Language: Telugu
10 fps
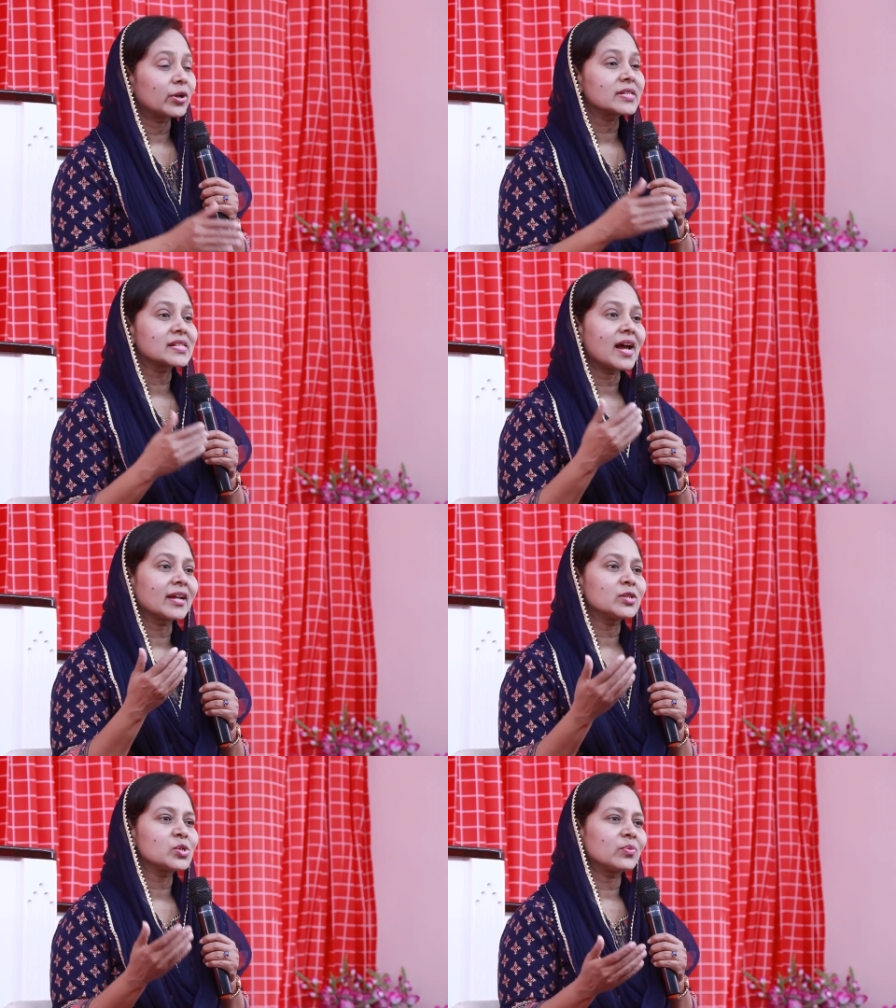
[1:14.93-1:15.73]

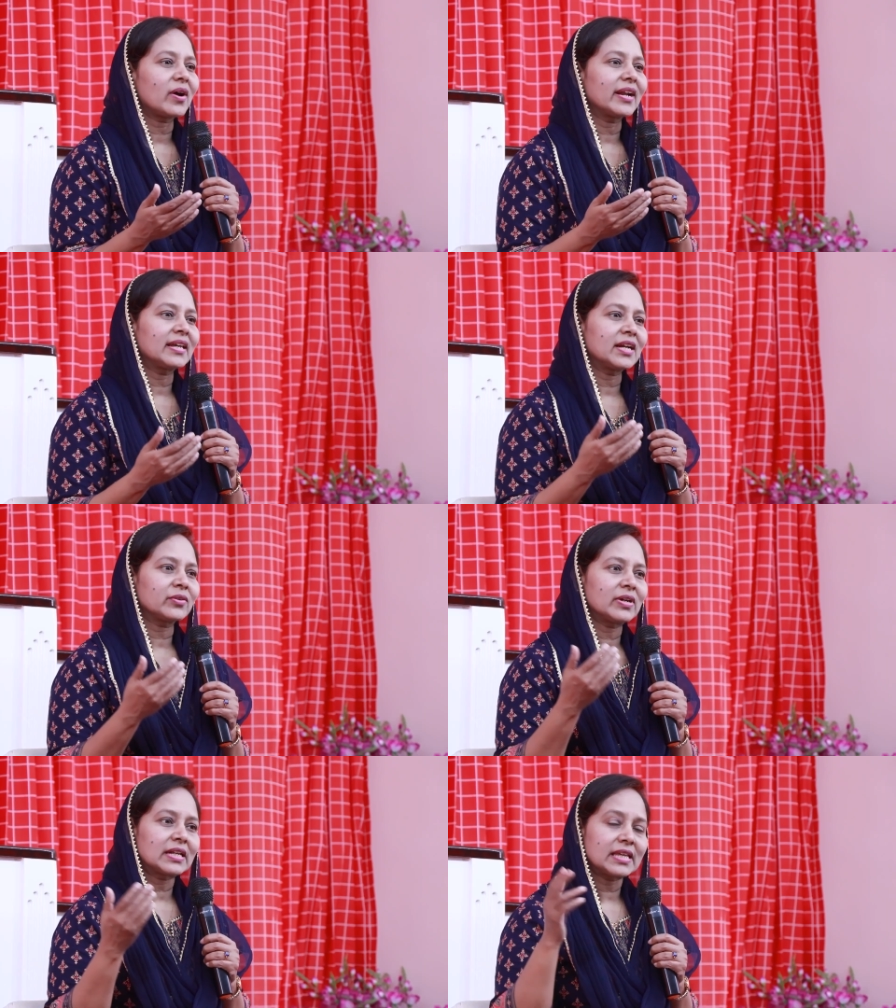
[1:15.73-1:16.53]
కొనసాగించి
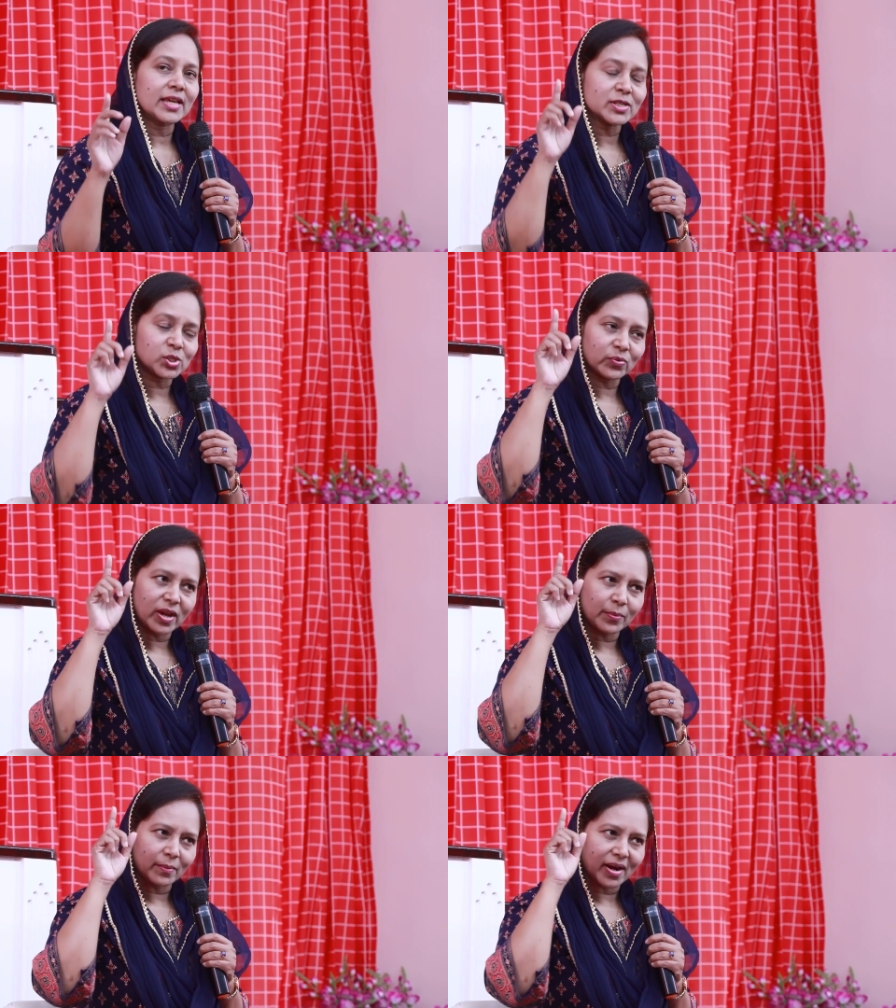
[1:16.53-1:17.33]
వాడైనటువంటి యేసు
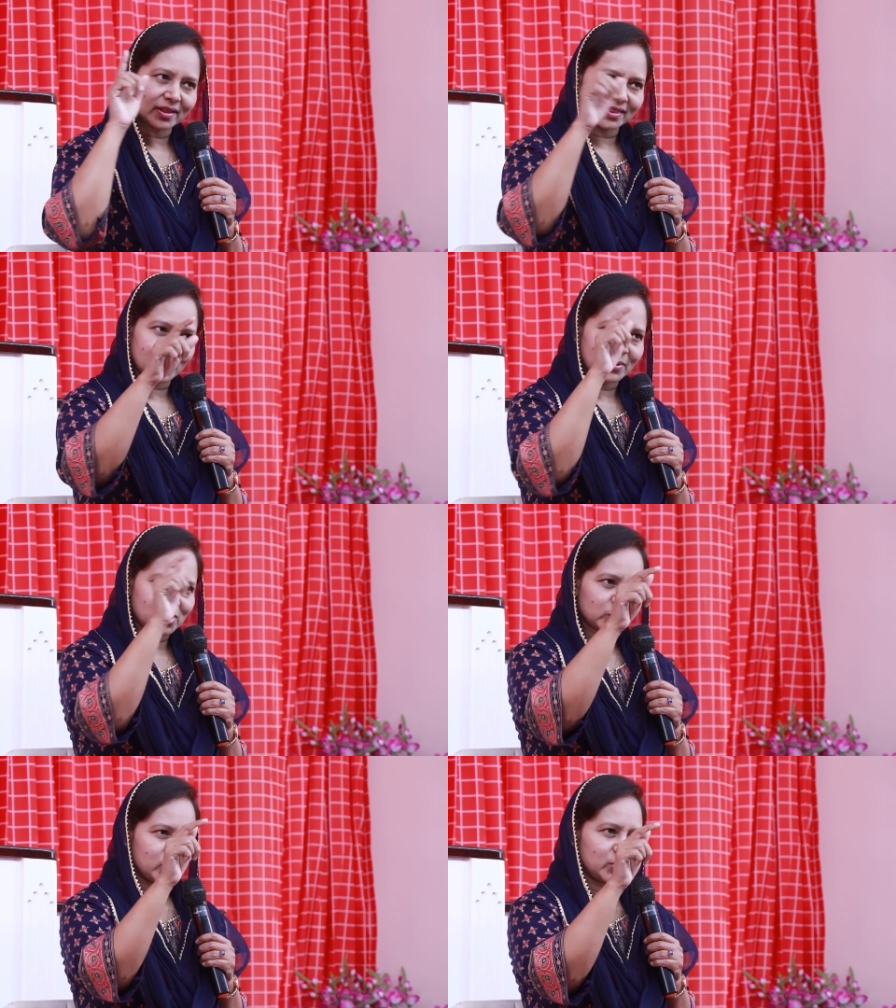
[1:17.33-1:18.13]
వైపు
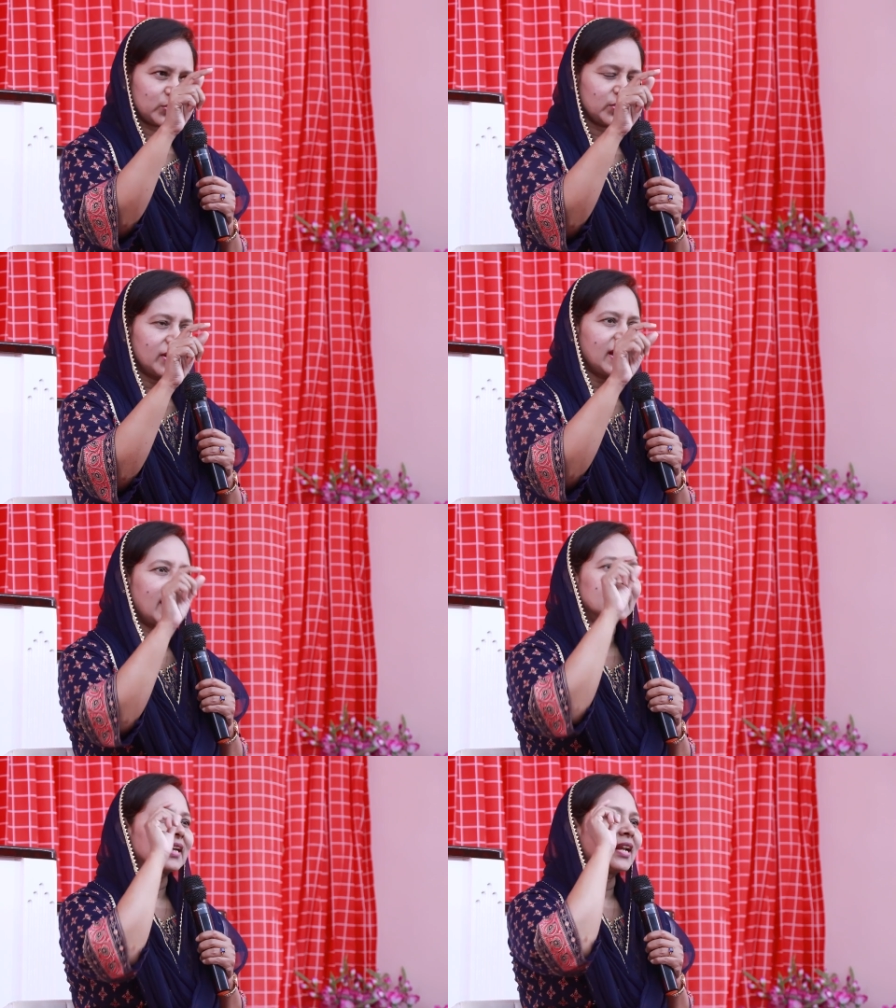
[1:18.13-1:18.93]
మాత్రమే చూస్తూ
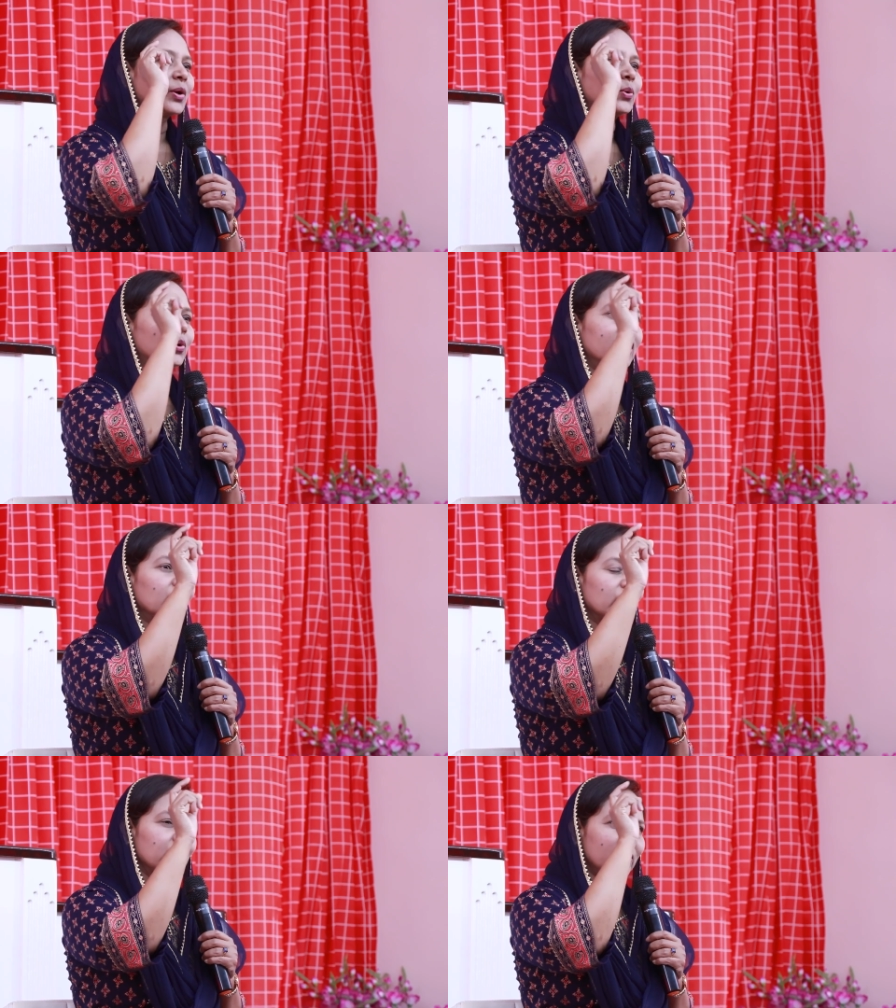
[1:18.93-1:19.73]
అంటే ఆయన గురి
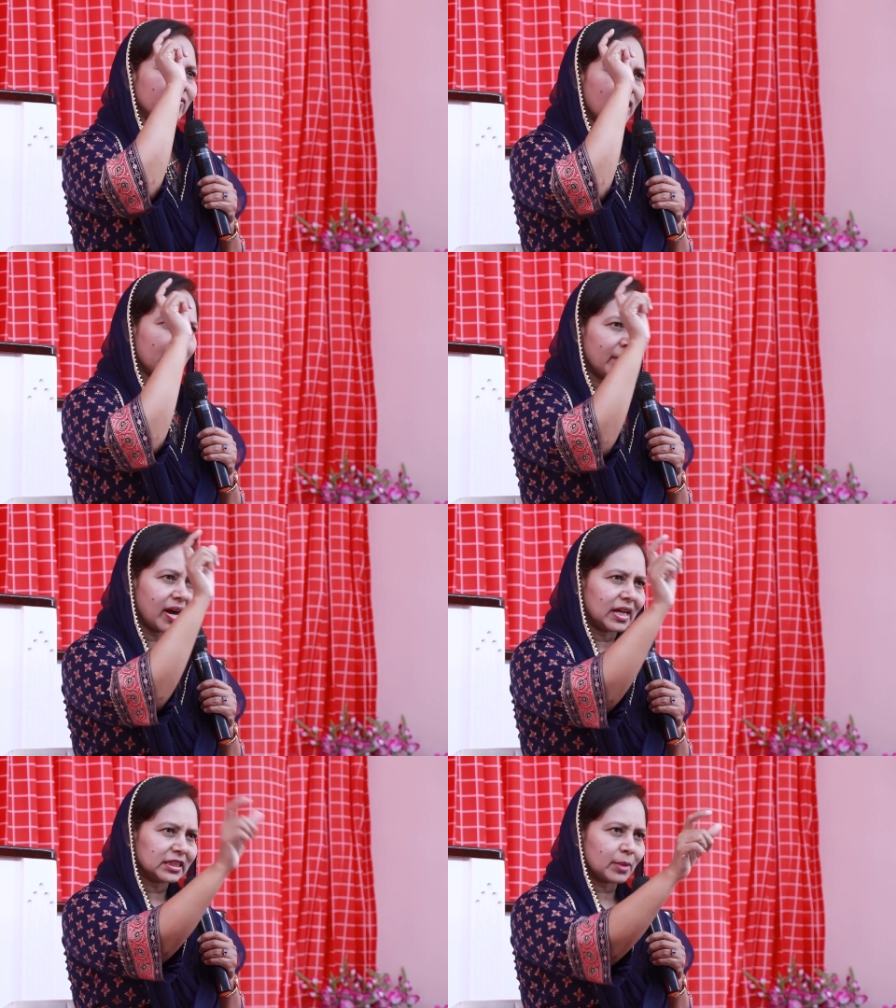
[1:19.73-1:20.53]
గురివైపు
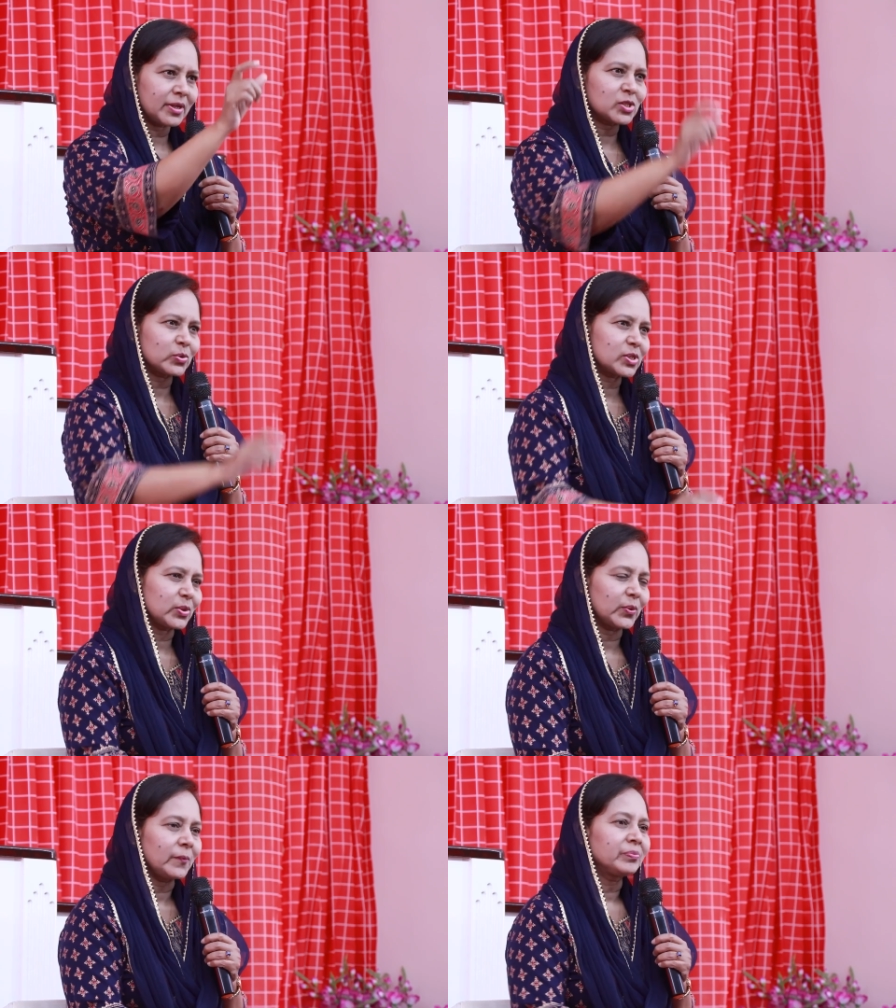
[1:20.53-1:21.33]
మాత్రమే
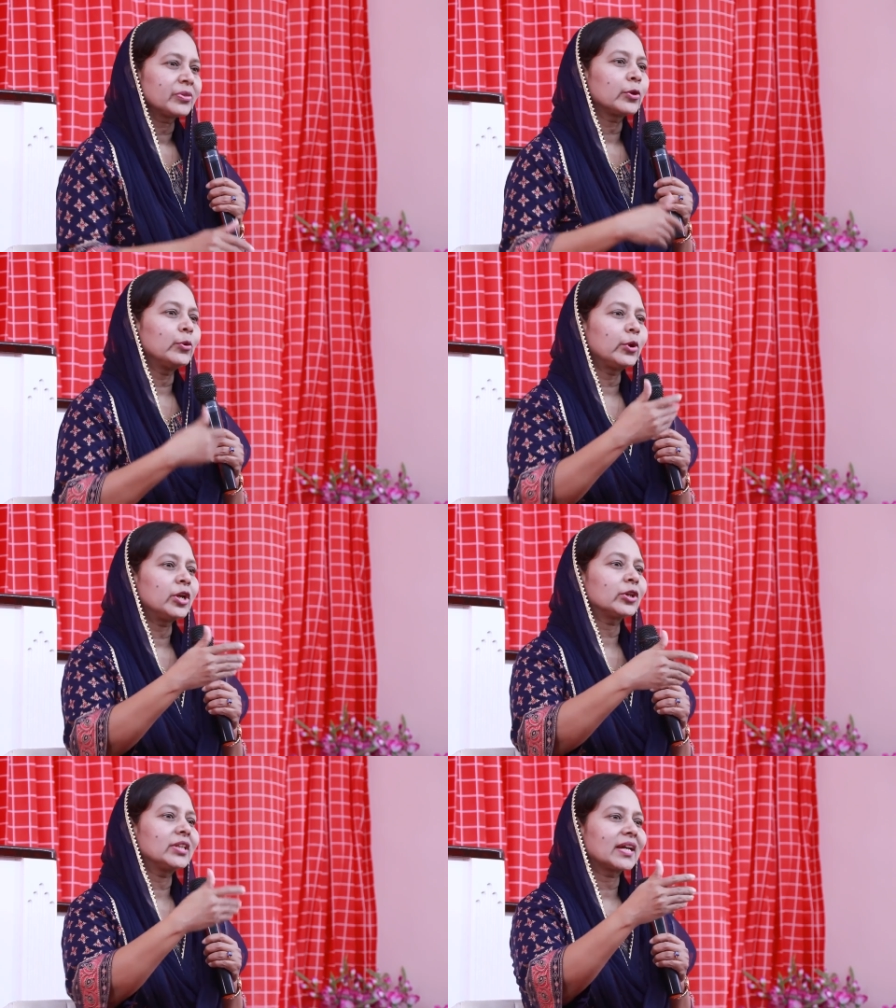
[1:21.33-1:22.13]
చూస్తూ
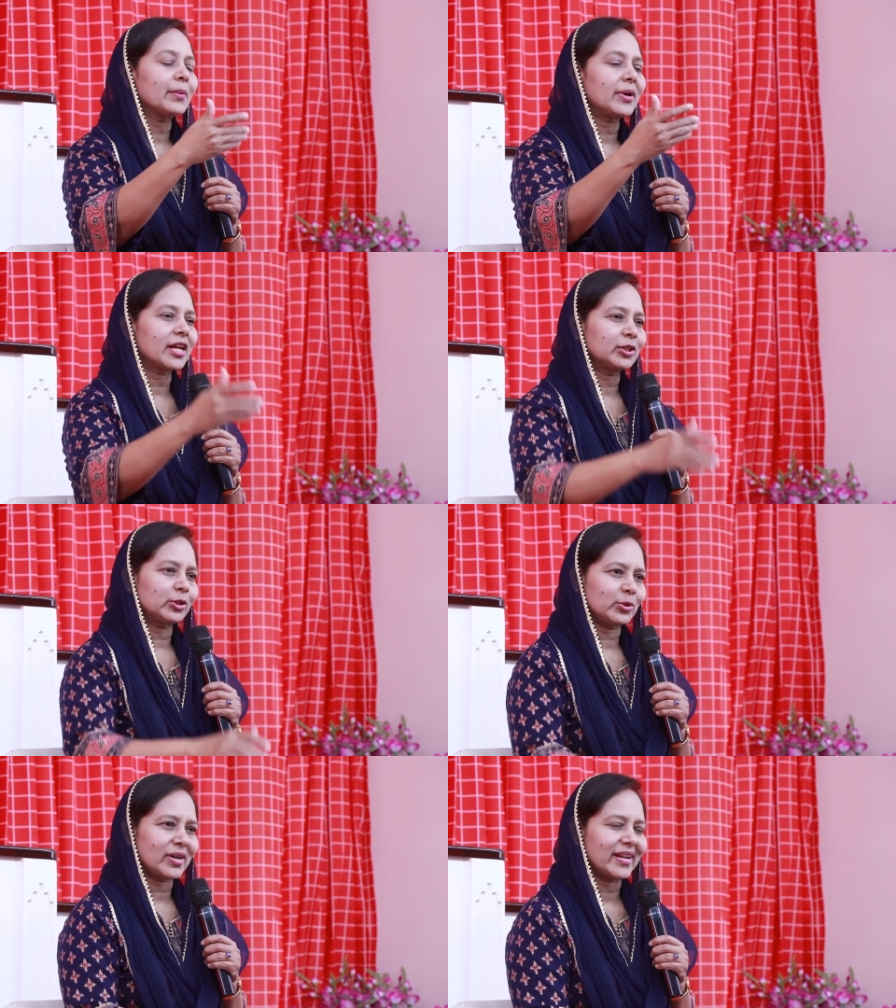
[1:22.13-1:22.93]
గురి వద్దకే
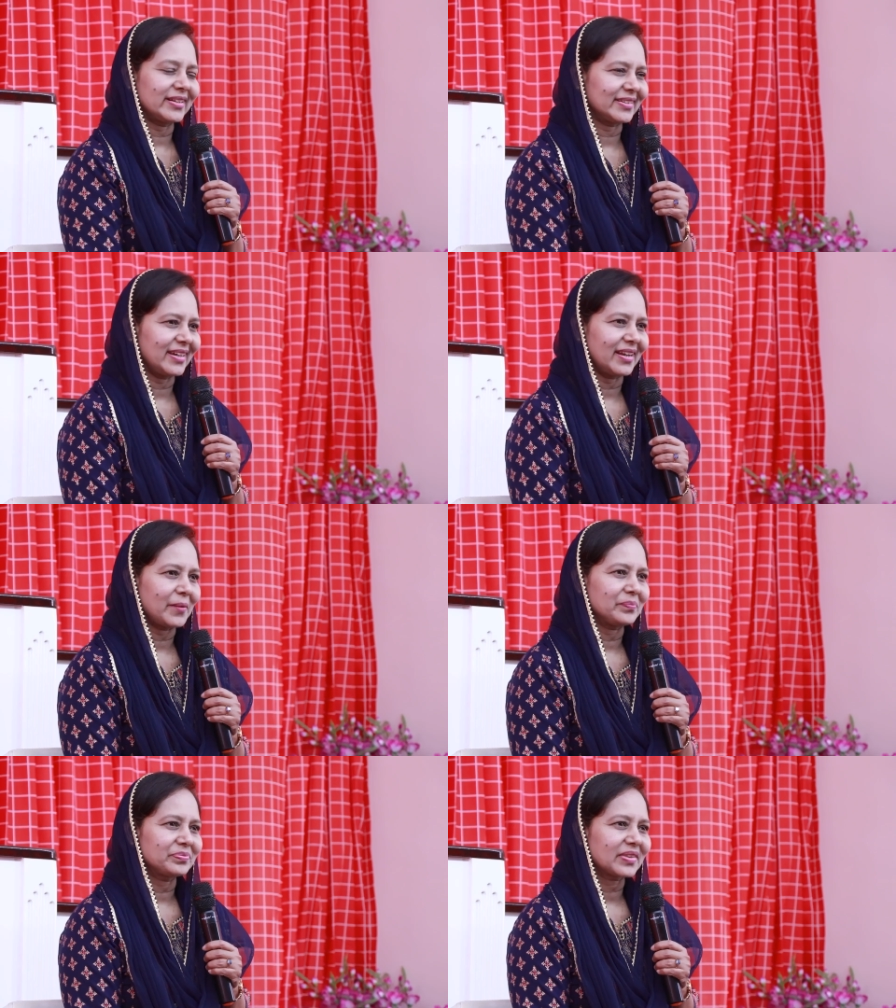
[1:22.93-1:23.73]
పరిగెత్తుతున్నాడంట ఆయన